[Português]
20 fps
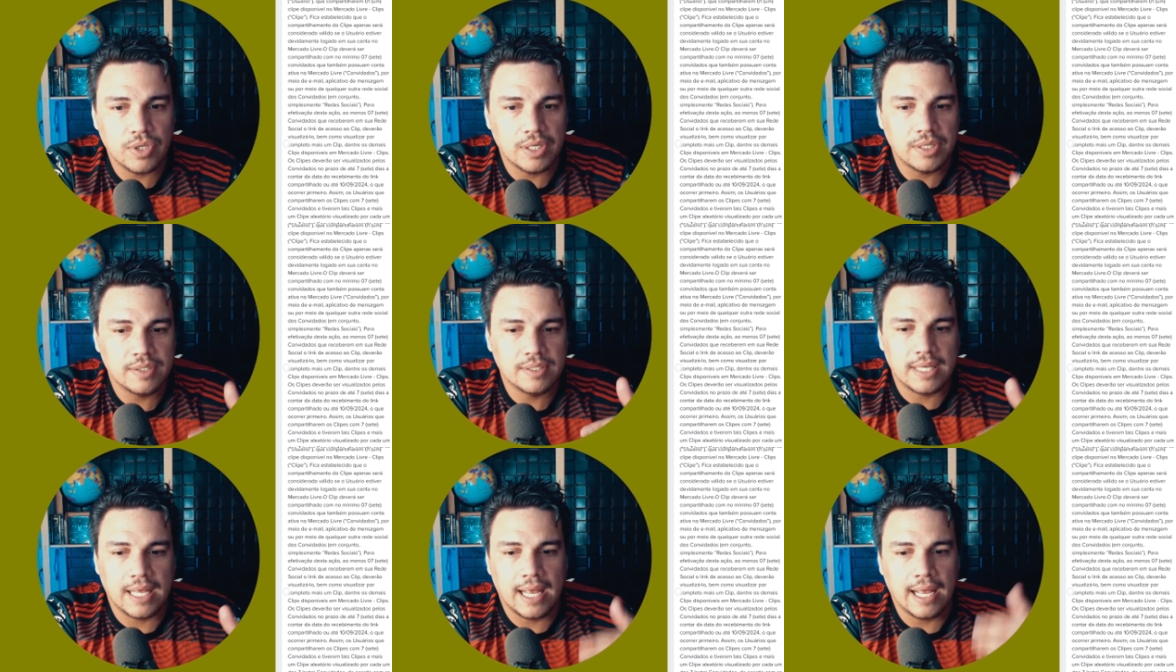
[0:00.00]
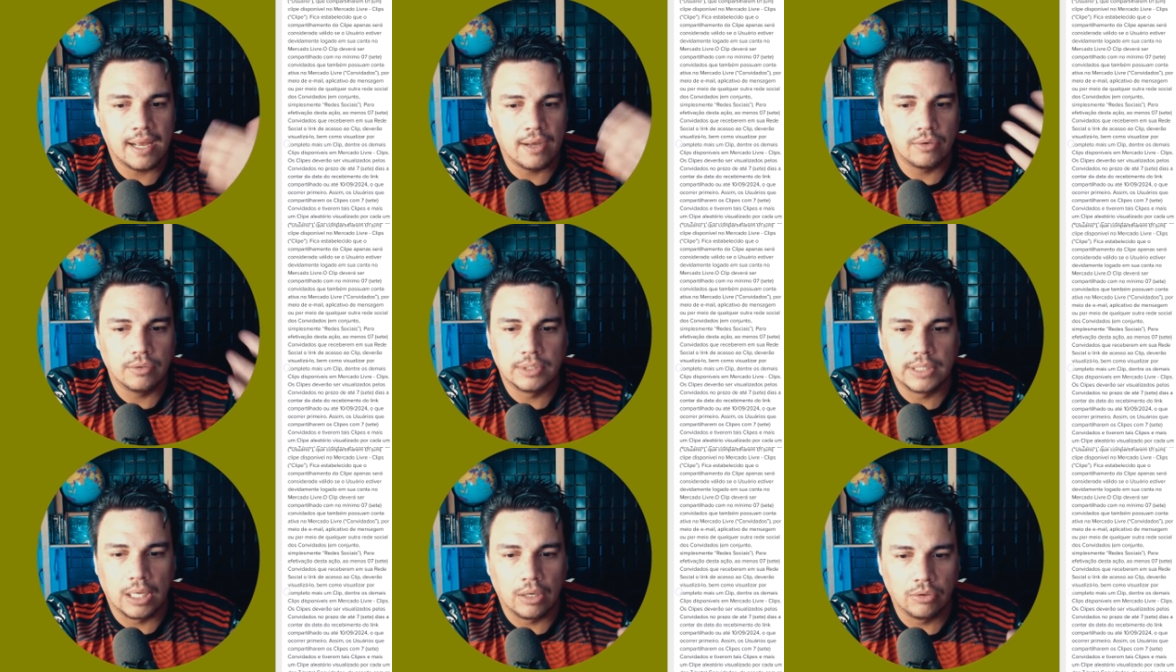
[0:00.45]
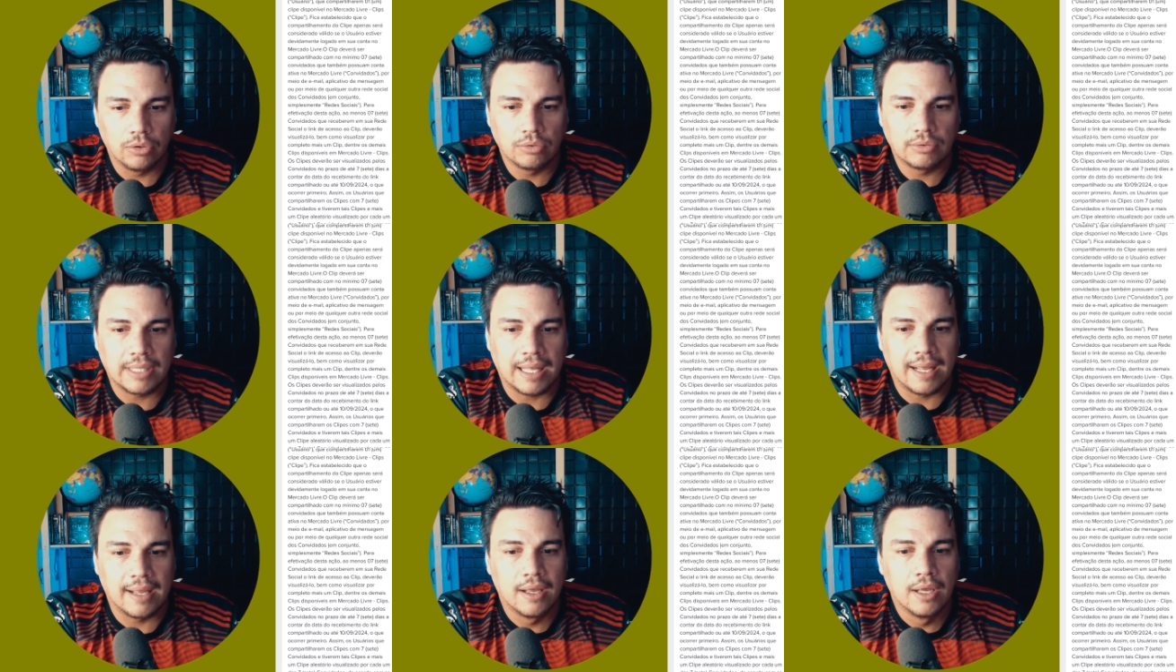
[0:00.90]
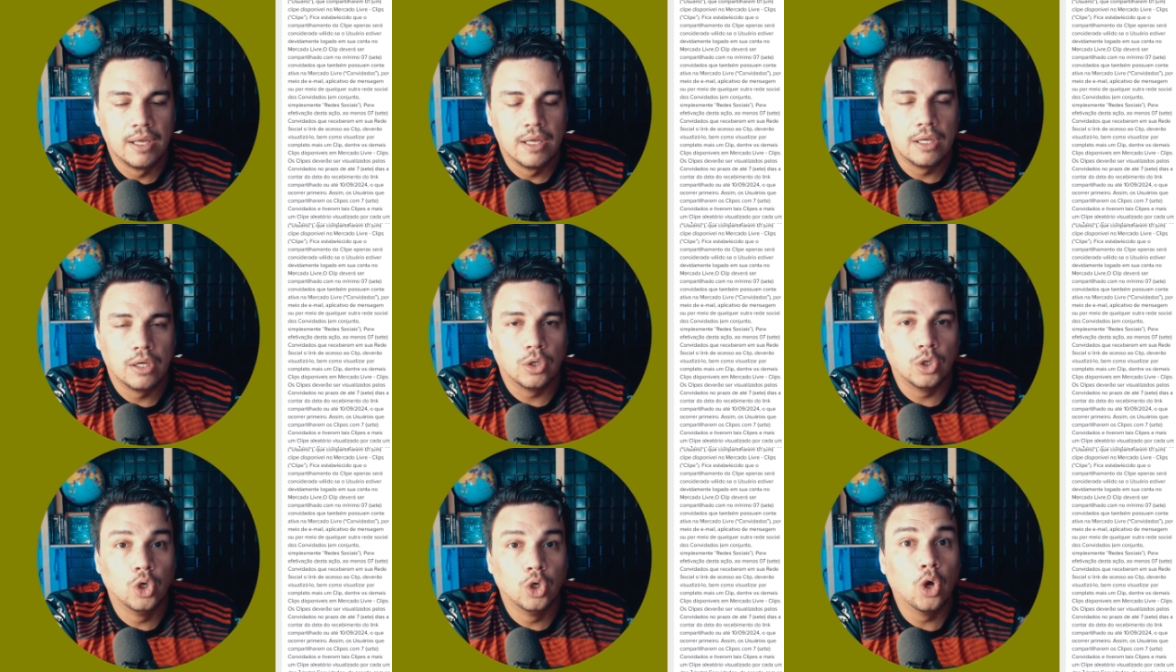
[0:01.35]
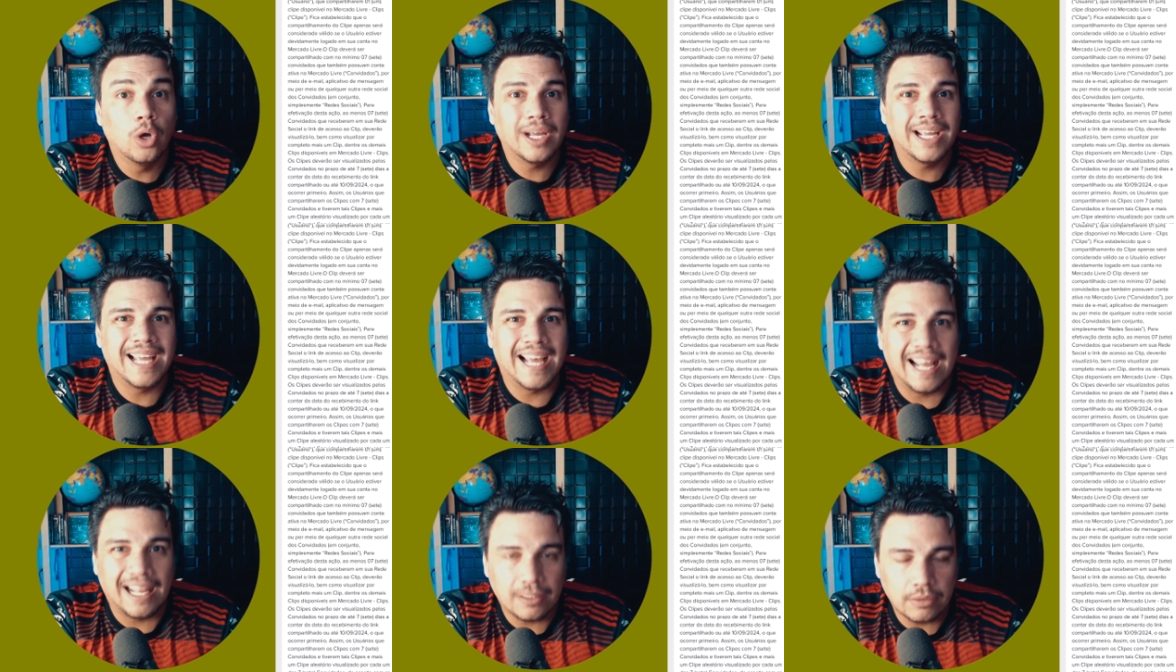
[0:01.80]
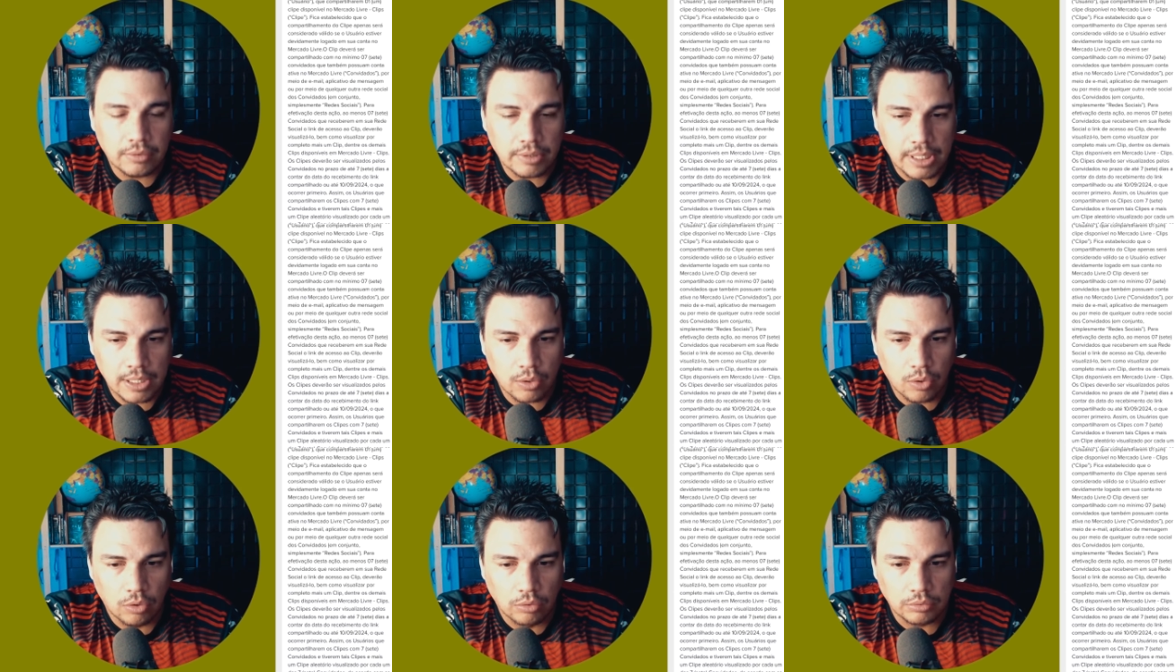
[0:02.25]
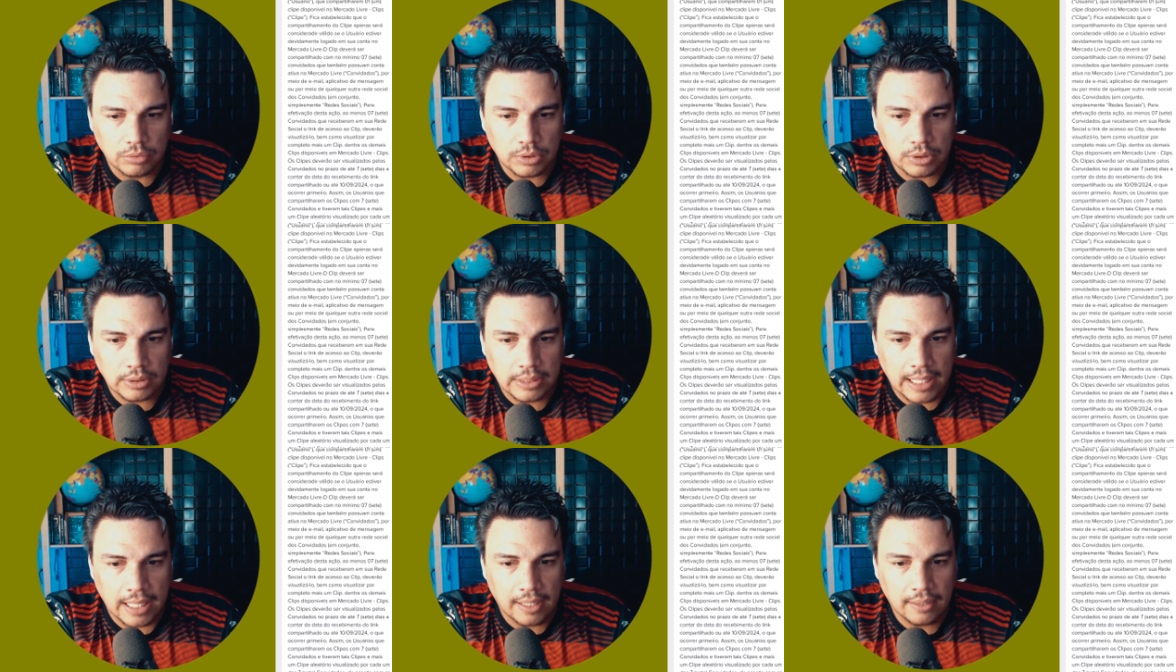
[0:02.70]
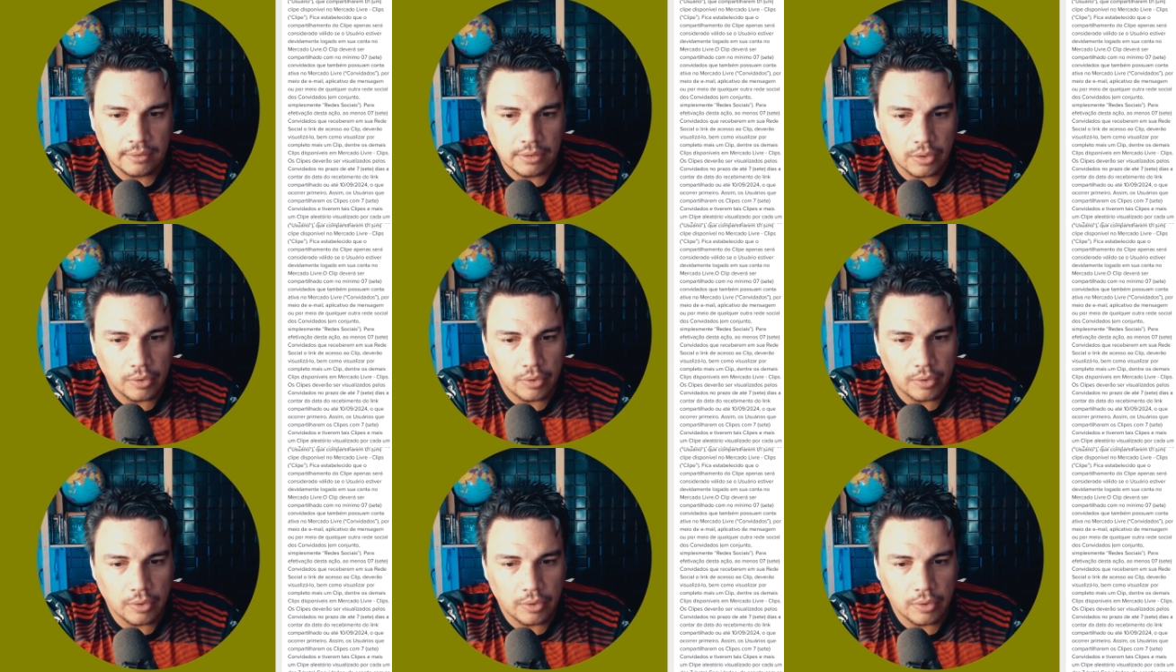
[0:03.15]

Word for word: visualizar ou tal, não está logado na conta, tá?